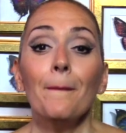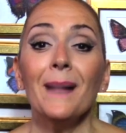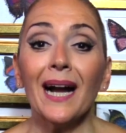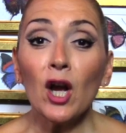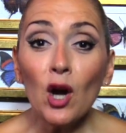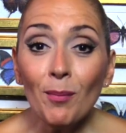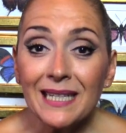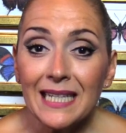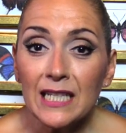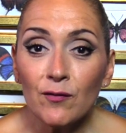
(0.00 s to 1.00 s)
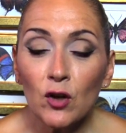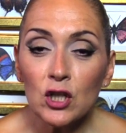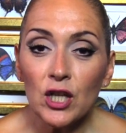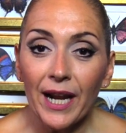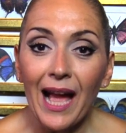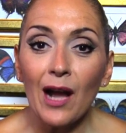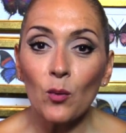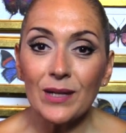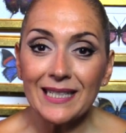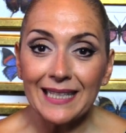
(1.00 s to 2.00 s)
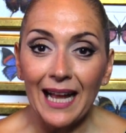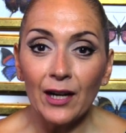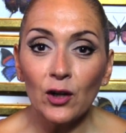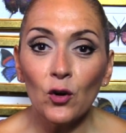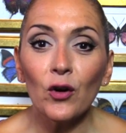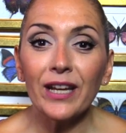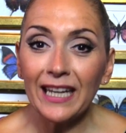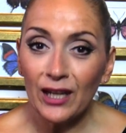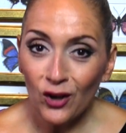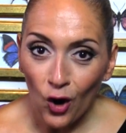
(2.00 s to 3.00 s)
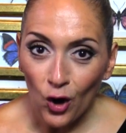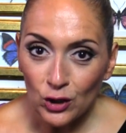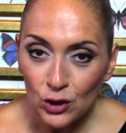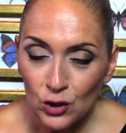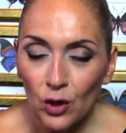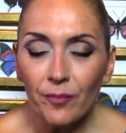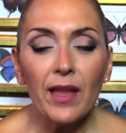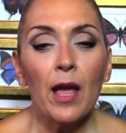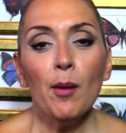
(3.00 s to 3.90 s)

Ma come si svolgerà quest'anno il corso?